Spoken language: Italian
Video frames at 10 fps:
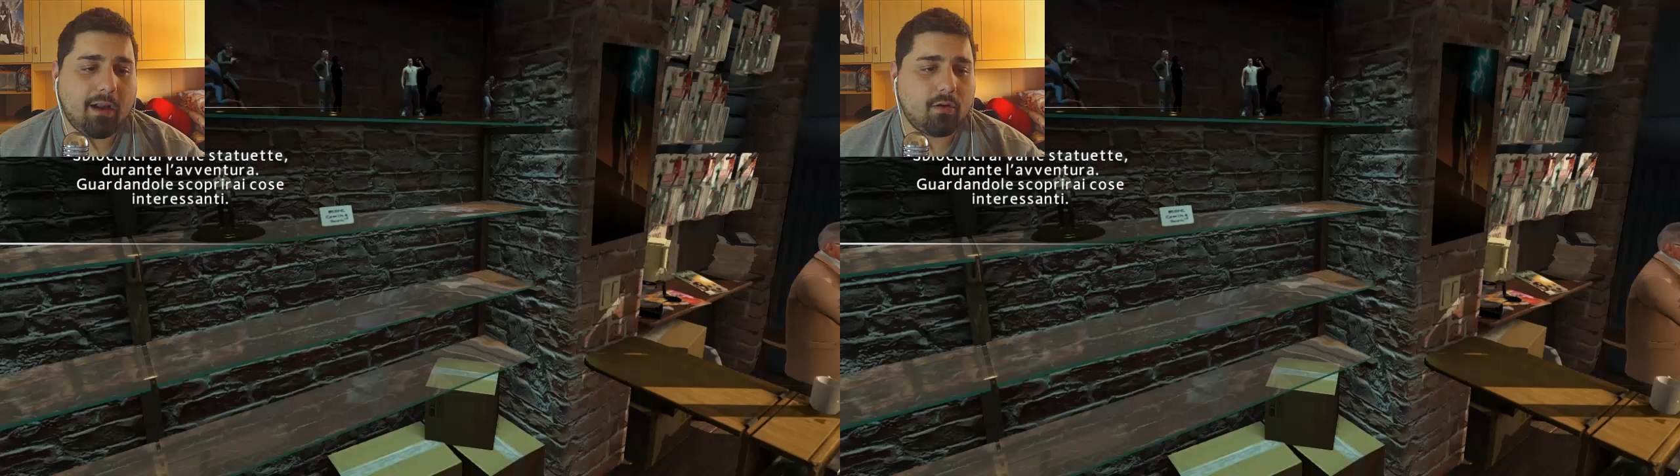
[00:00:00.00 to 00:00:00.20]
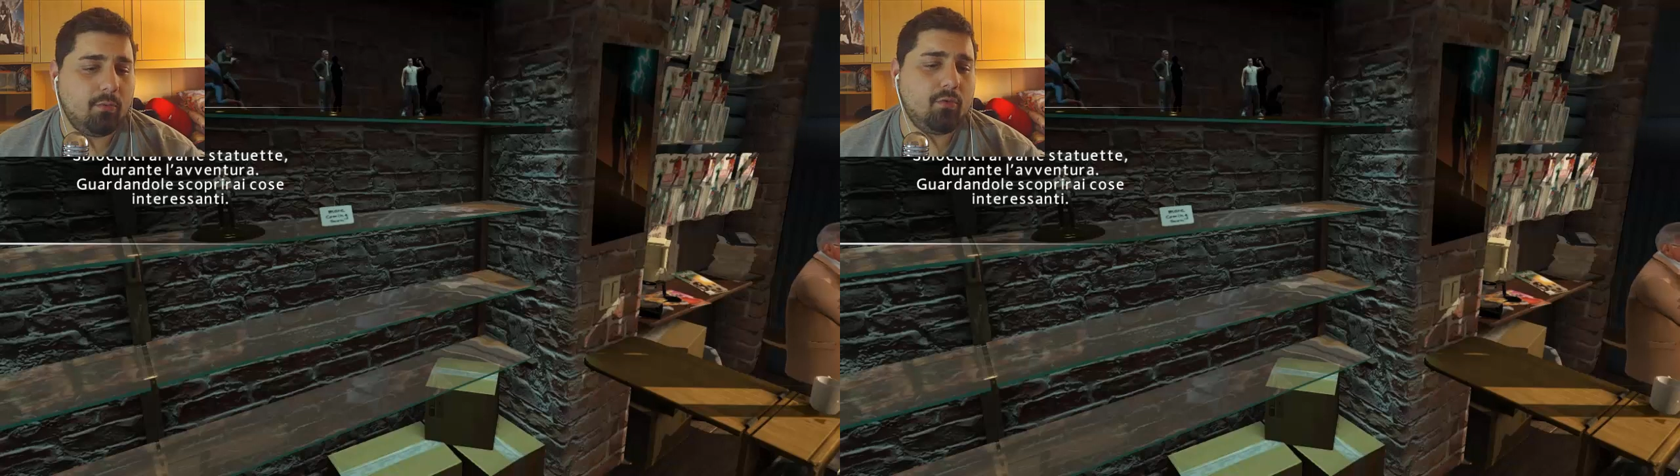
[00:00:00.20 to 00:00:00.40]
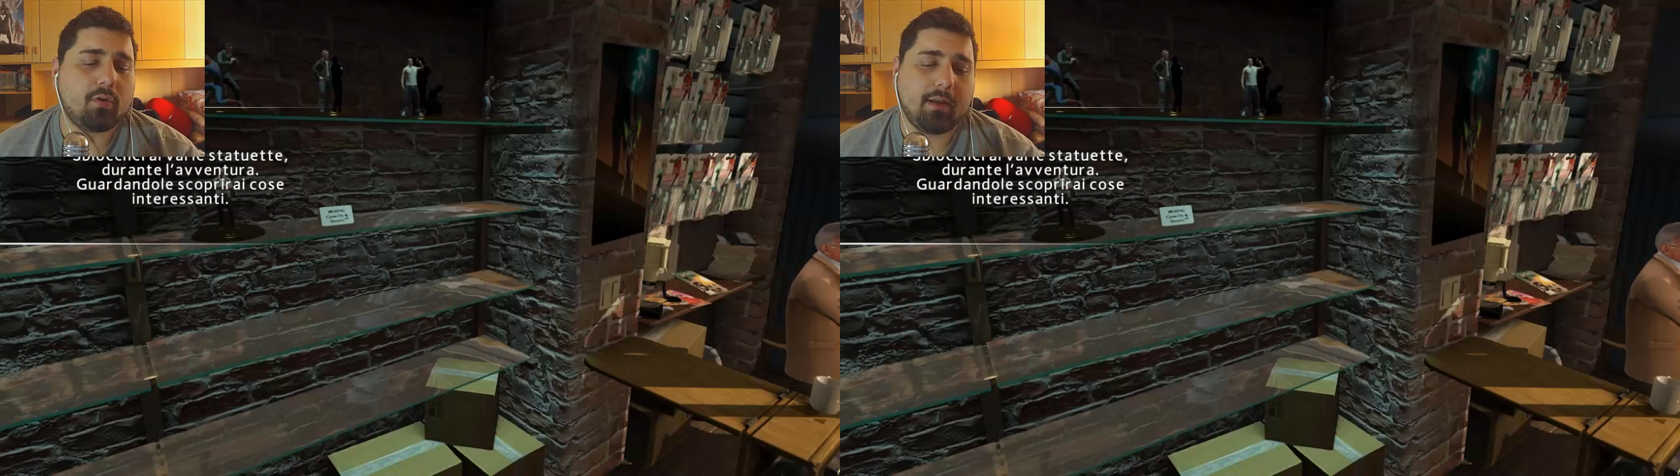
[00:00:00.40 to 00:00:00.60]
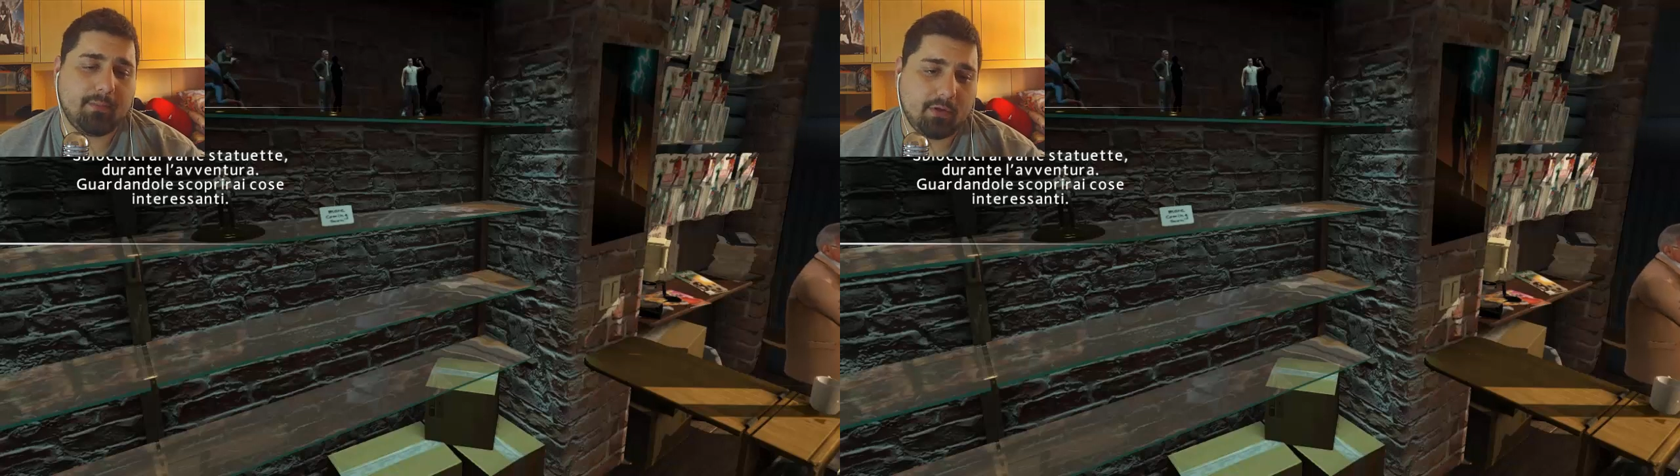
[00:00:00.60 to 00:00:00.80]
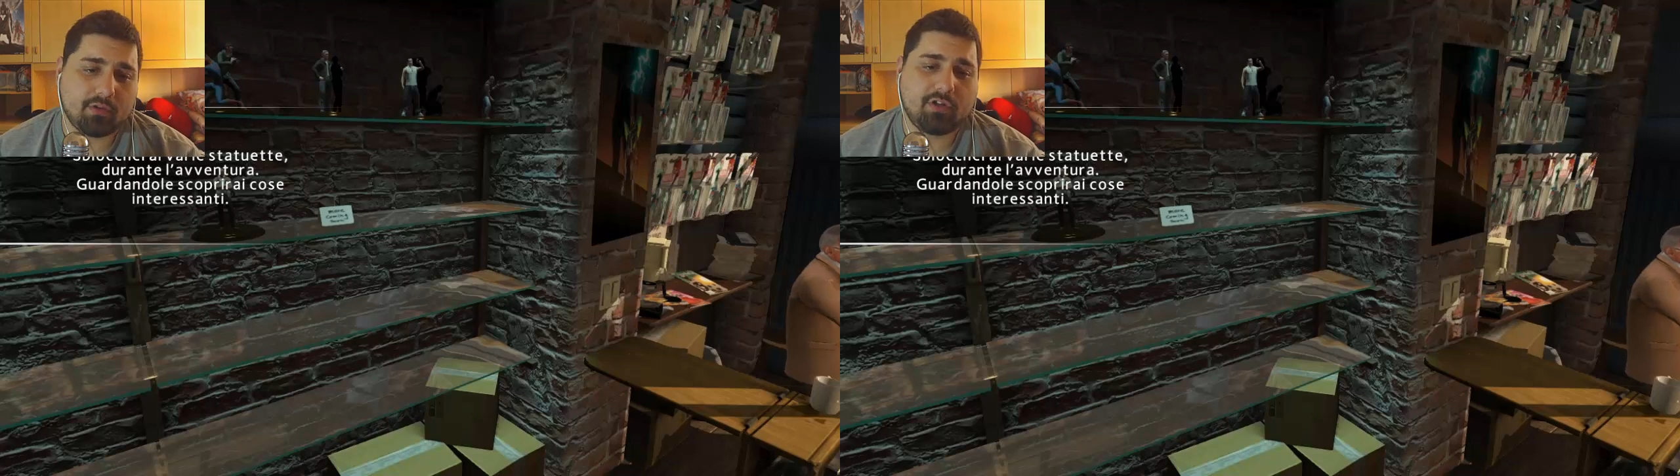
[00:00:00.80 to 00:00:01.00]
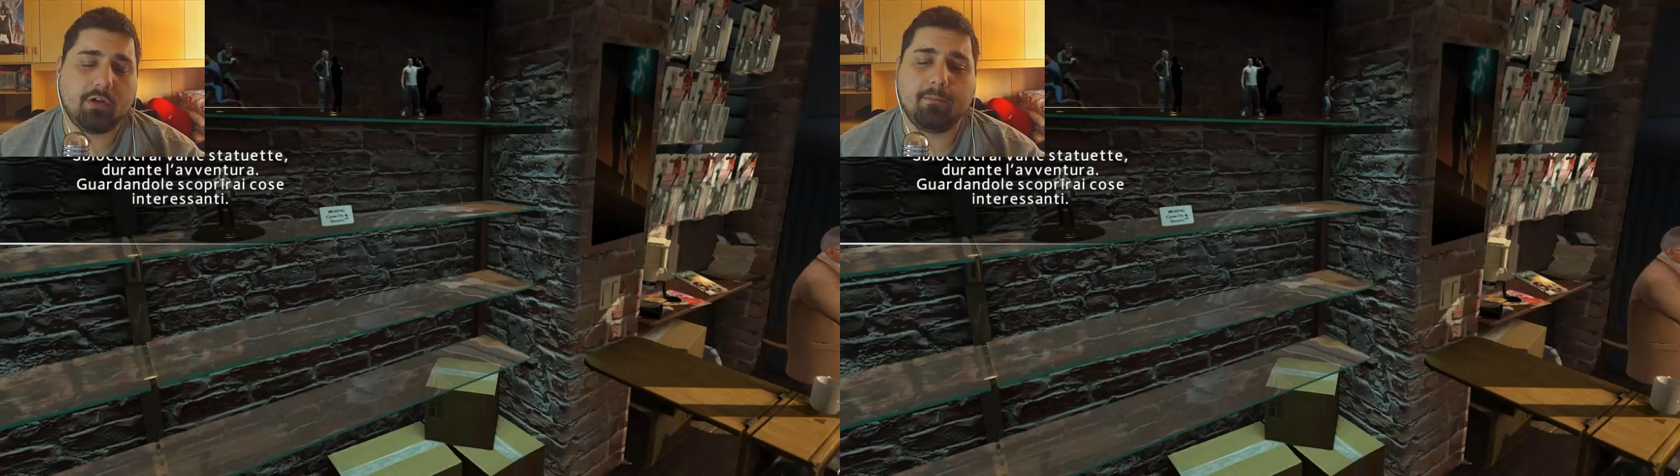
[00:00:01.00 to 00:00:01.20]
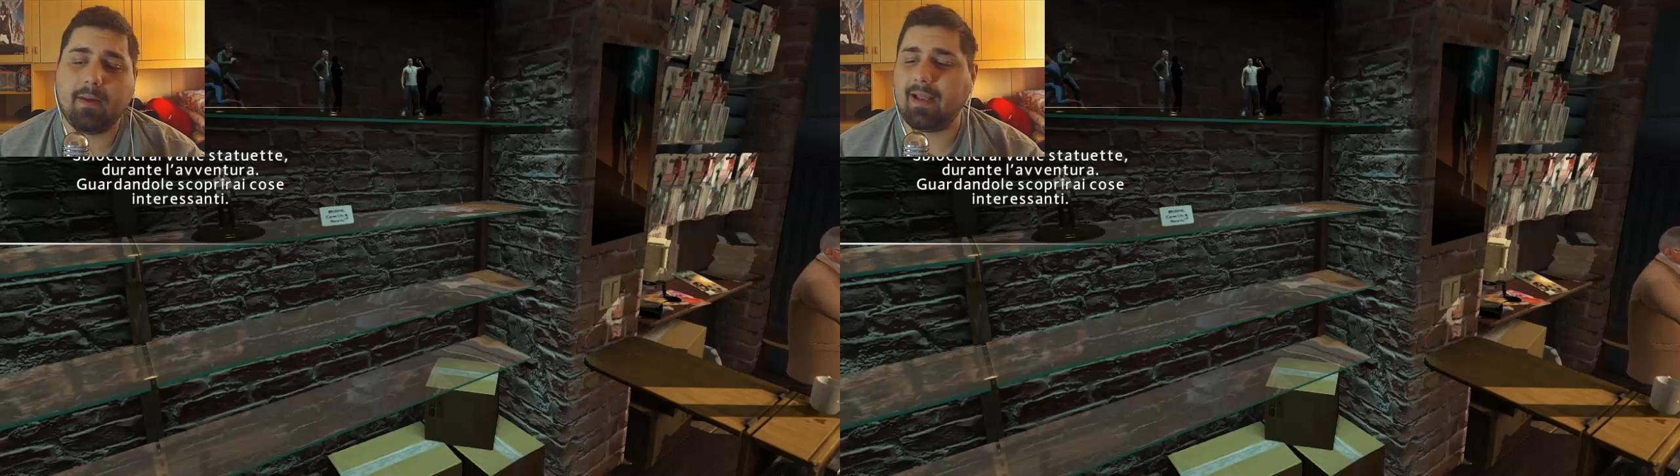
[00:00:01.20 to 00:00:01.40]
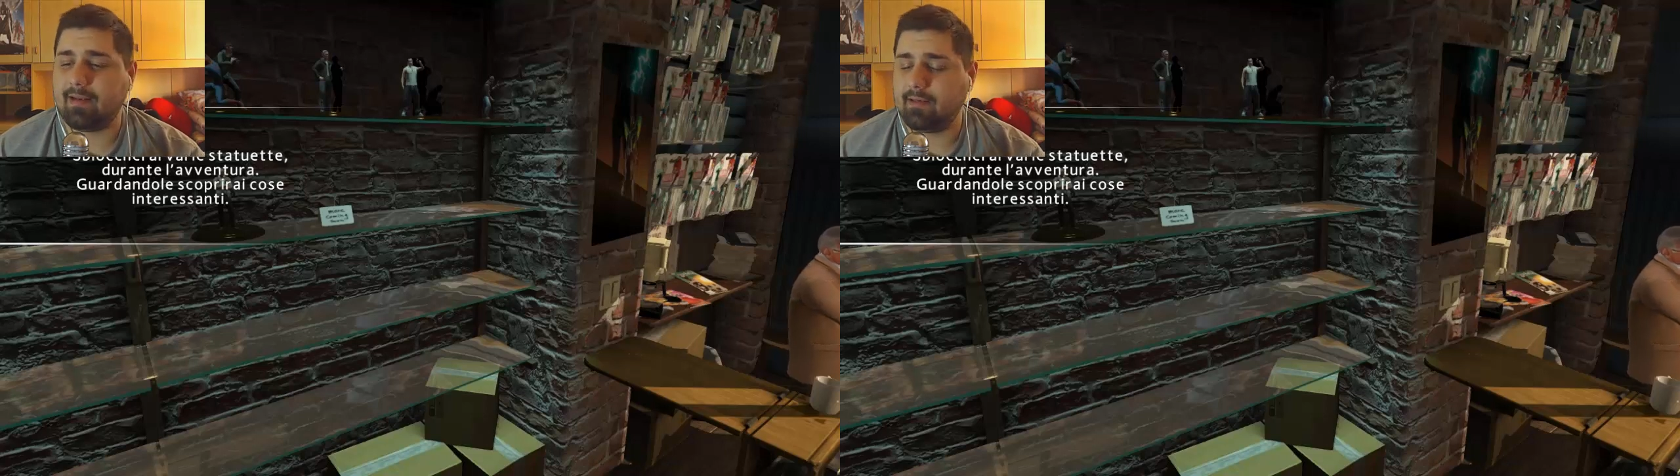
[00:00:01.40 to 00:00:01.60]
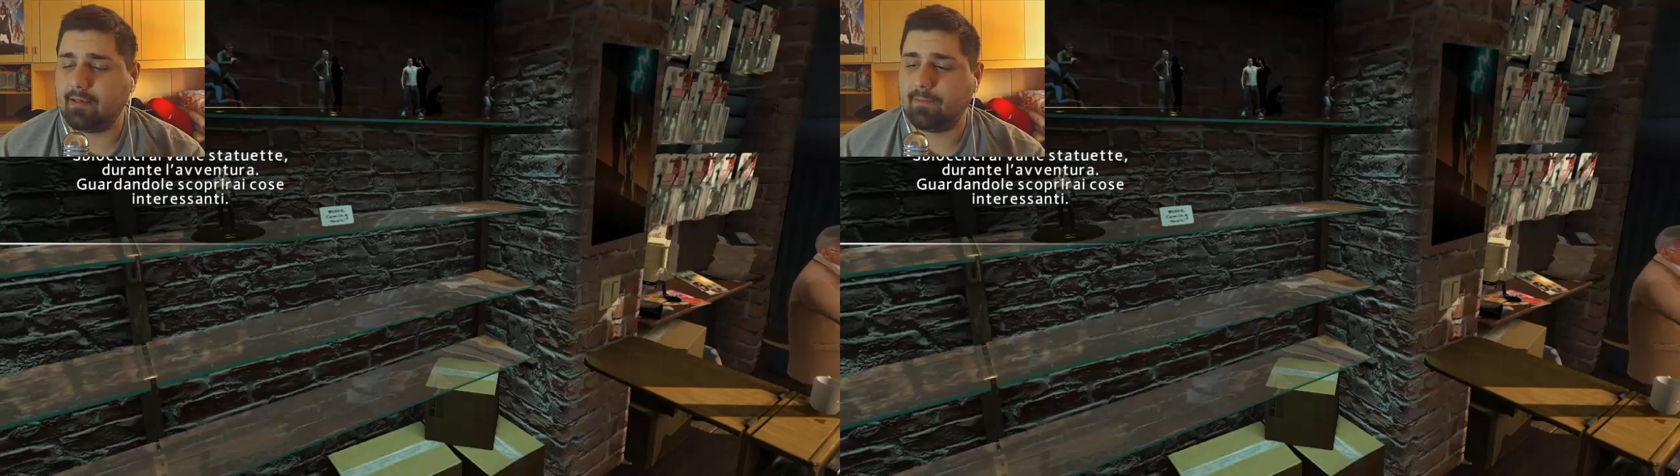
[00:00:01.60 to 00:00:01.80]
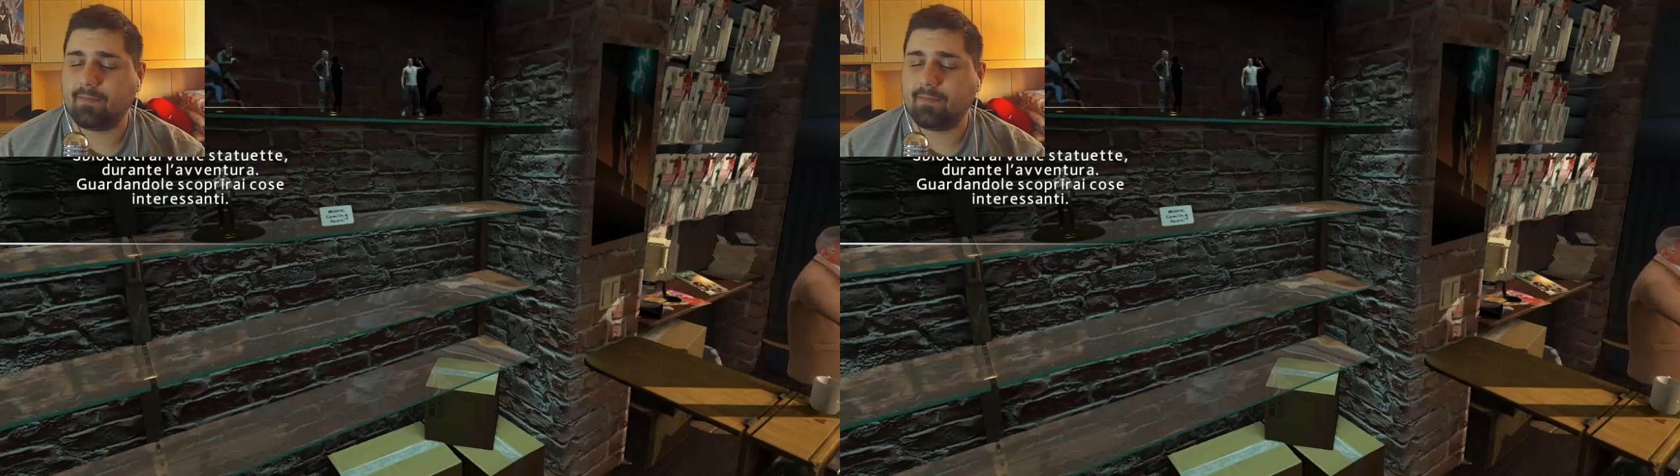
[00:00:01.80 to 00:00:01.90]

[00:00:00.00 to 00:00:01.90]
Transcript: Ah, comunque mio zio Ben,